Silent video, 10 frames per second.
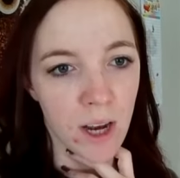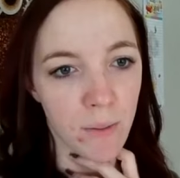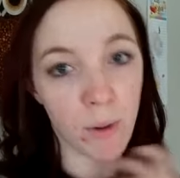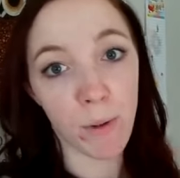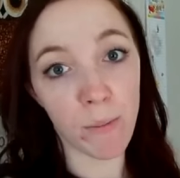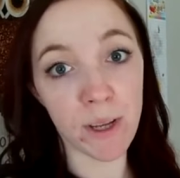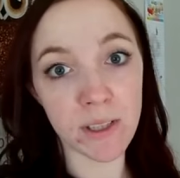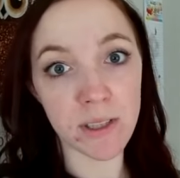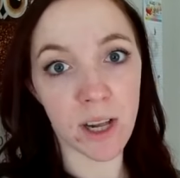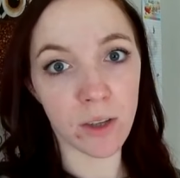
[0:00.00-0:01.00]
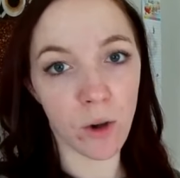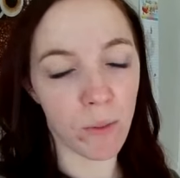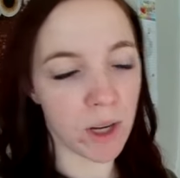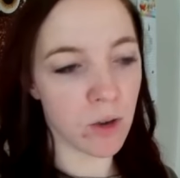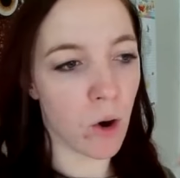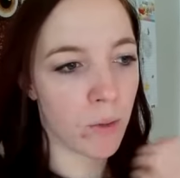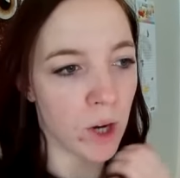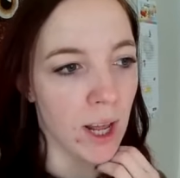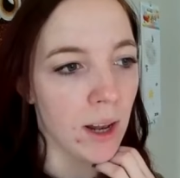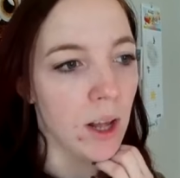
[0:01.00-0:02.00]
Aber bei mir ist es halt komplett
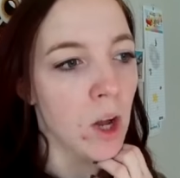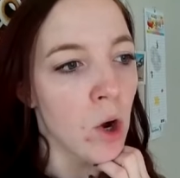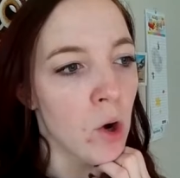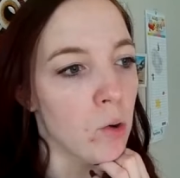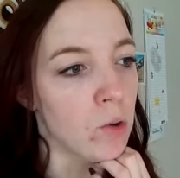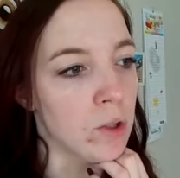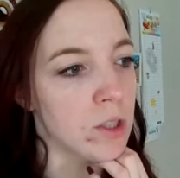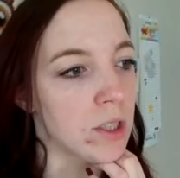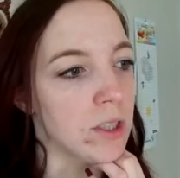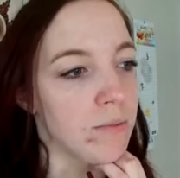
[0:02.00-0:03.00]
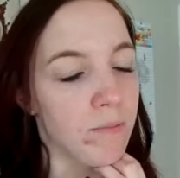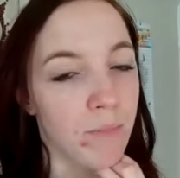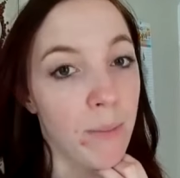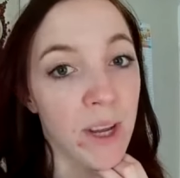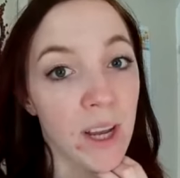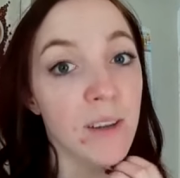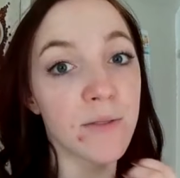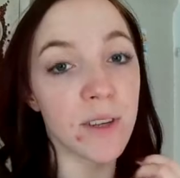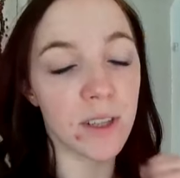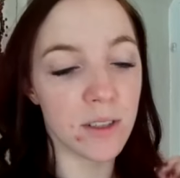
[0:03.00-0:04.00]
hormonell und bei mir
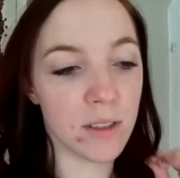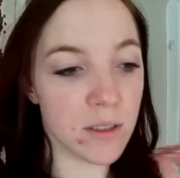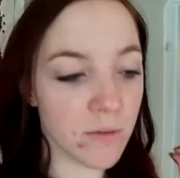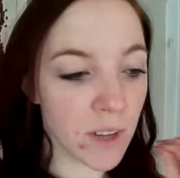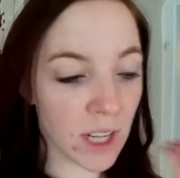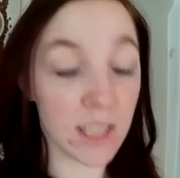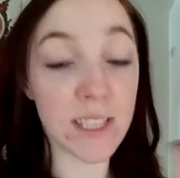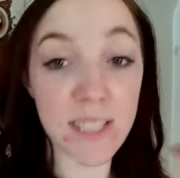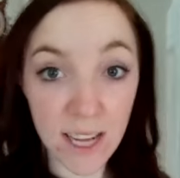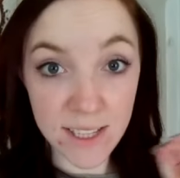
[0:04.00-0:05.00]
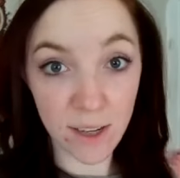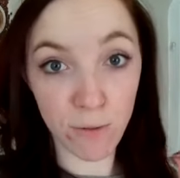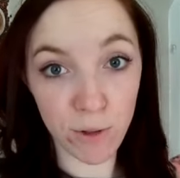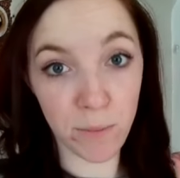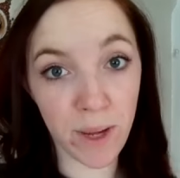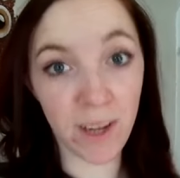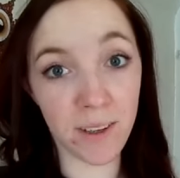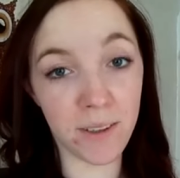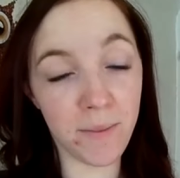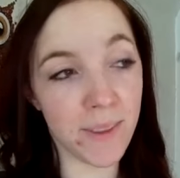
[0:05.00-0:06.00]
hilft wirklich sehr, sehr gut die
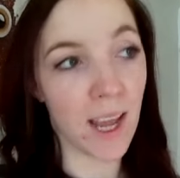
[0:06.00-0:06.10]
Pille.